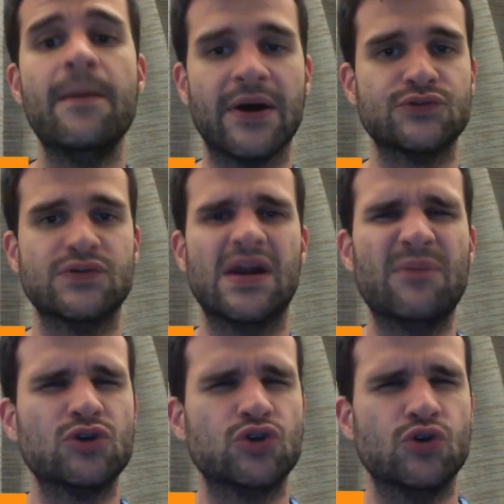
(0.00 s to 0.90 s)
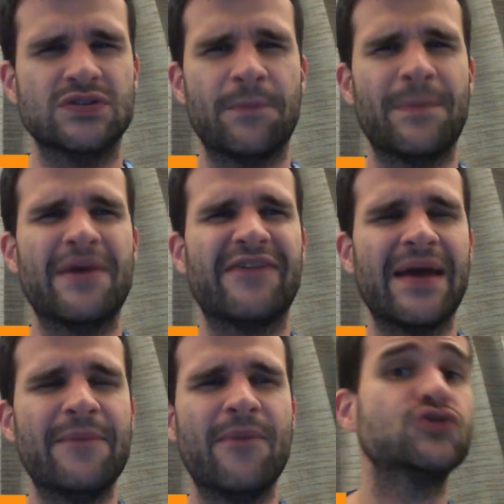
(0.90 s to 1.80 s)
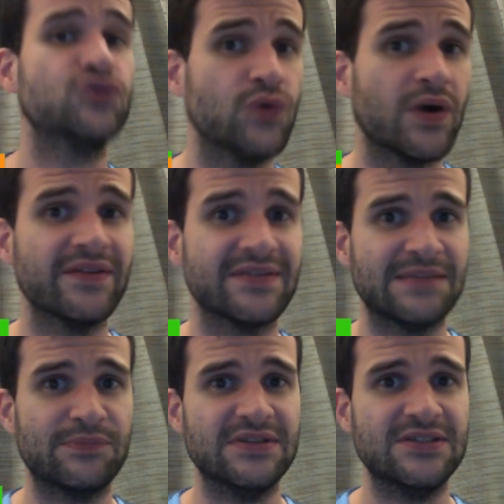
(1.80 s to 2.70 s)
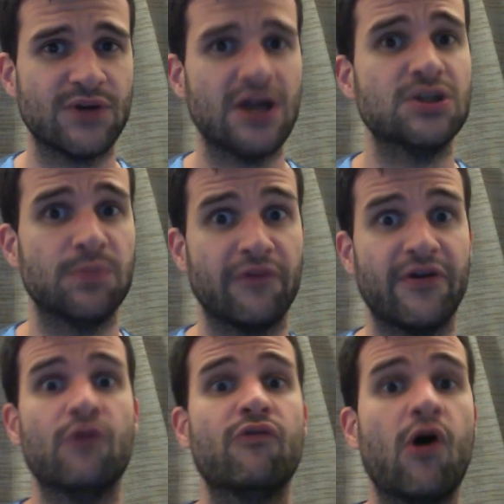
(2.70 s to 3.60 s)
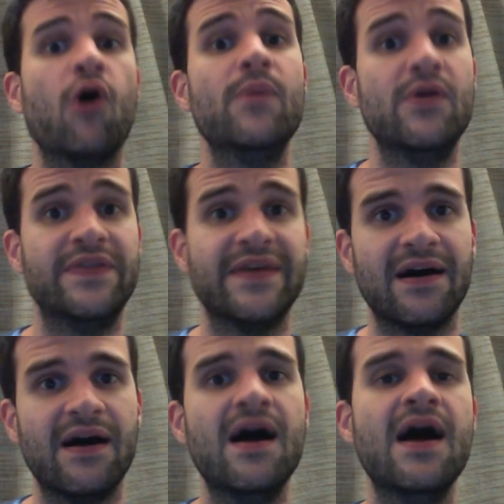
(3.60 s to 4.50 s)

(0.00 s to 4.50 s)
personnellement, je ne le sens pas vraiment serein dans cette position-là. Je préfère le voir au milieu de terrain.